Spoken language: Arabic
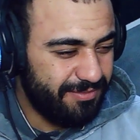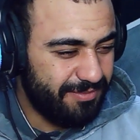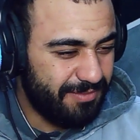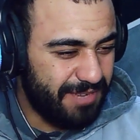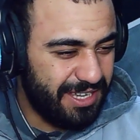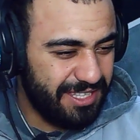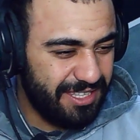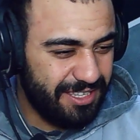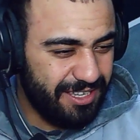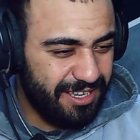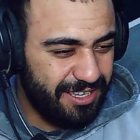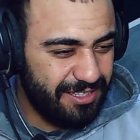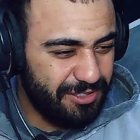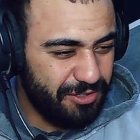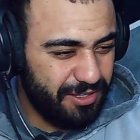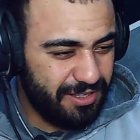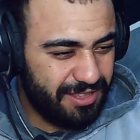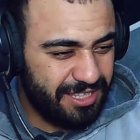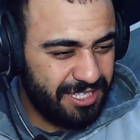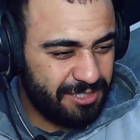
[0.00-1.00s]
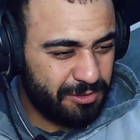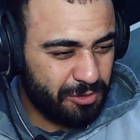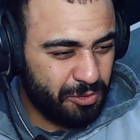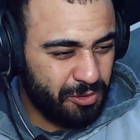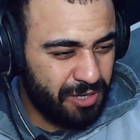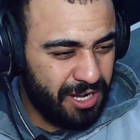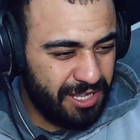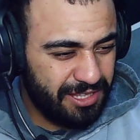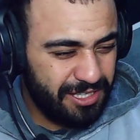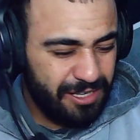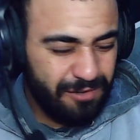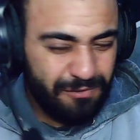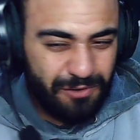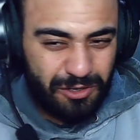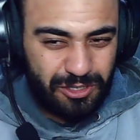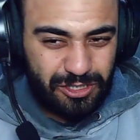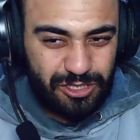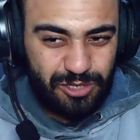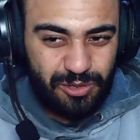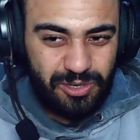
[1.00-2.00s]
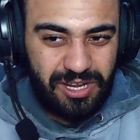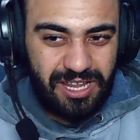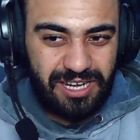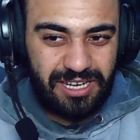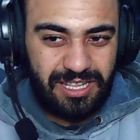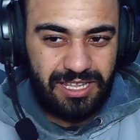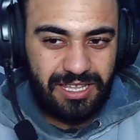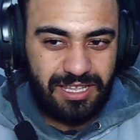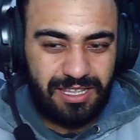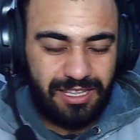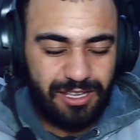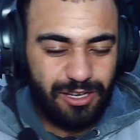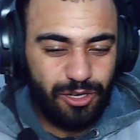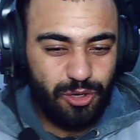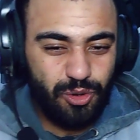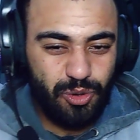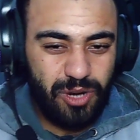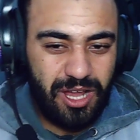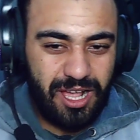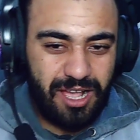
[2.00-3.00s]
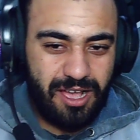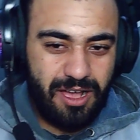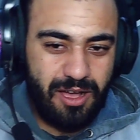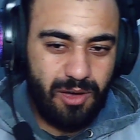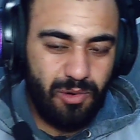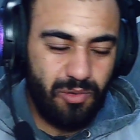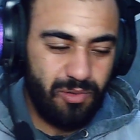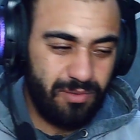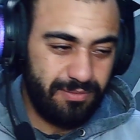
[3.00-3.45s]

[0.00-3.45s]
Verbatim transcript: معناتها تنجم تقول اعطيه الفيرس الاولاني الاولى كهو